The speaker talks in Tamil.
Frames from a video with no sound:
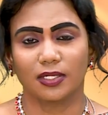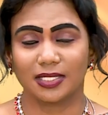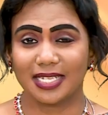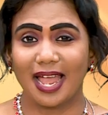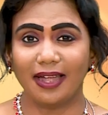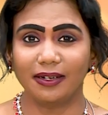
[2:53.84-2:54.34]

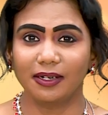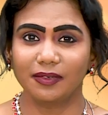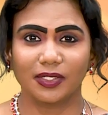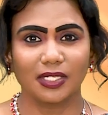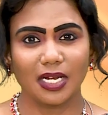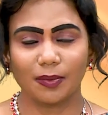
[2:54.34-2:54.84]
ஸ்டாண்டர்ட்
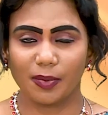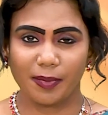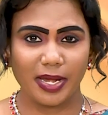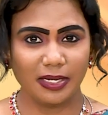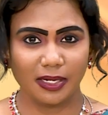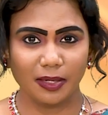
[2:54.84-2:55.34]
வந்து நம்ம
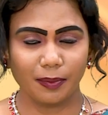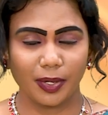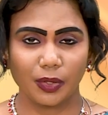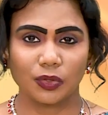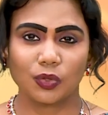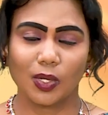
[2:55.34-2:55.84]
மெயின்டைன்
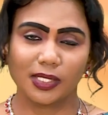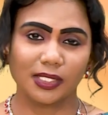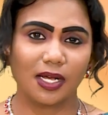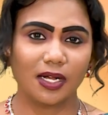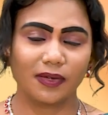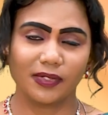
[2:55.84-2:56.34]
பண்ணணும் ஸோ
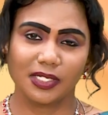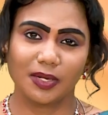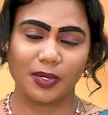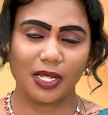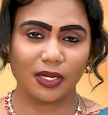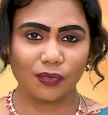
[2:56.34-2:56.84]
அதுக்காக வந்து நம்ம
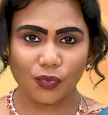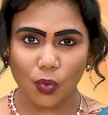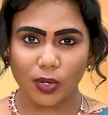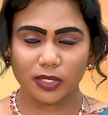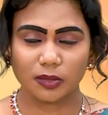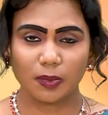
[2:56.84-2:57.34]
நிறைய
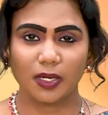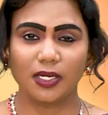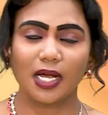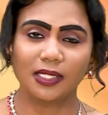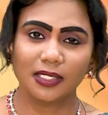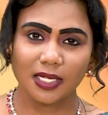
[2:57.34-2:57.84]
ஃபோக்கஸ் பண்ணி
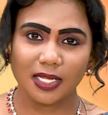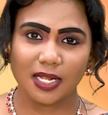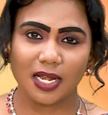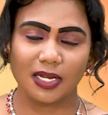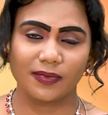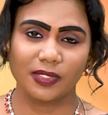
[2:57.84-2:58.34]
அந்த
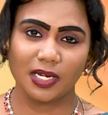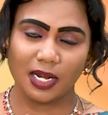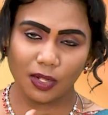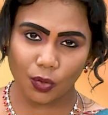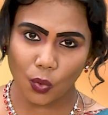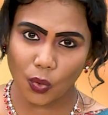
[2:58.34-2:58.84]
ஏரியாவில் வந்து
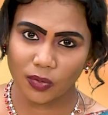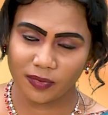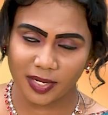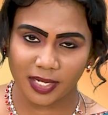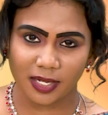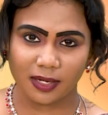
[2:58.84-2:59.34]
நல்லா ரோடு
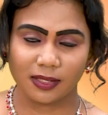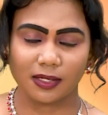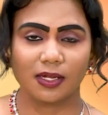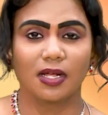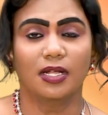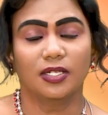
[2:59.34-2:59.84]
வைக்கிறது
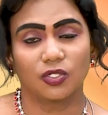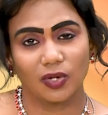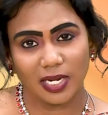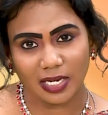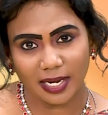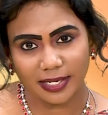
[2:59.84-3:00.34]

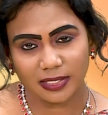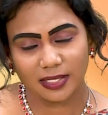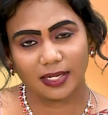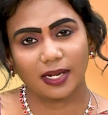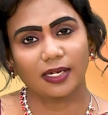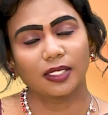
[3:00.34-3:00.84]
ஸ்ட்ரீட் லைட்ஸ்
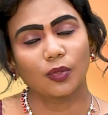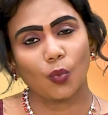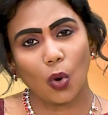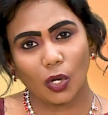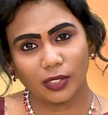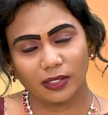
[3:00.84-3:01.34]
இருக்கிறது
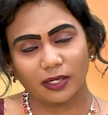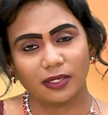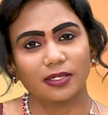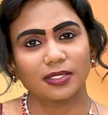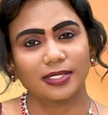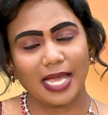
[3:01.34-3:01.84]
வாட்டரு
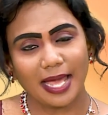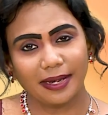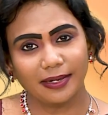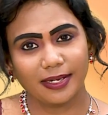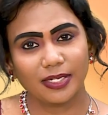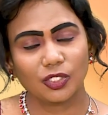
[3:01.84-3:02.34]

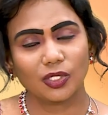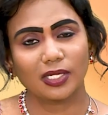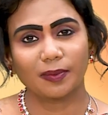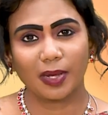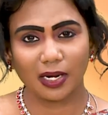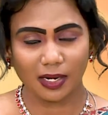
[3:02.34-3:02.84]
சானிடேஷன் அந்த
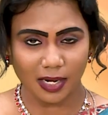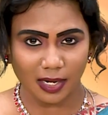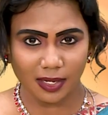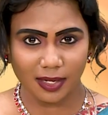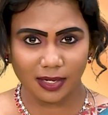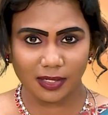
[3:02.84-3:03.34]
மாதிரிலாம்
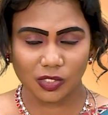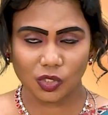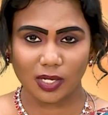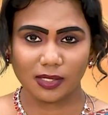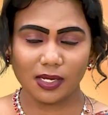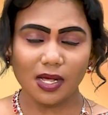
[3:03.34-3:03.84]
நல்லா
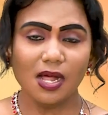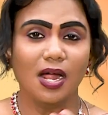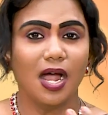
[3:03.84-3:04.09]
இருந்துச்சுன்னா தான்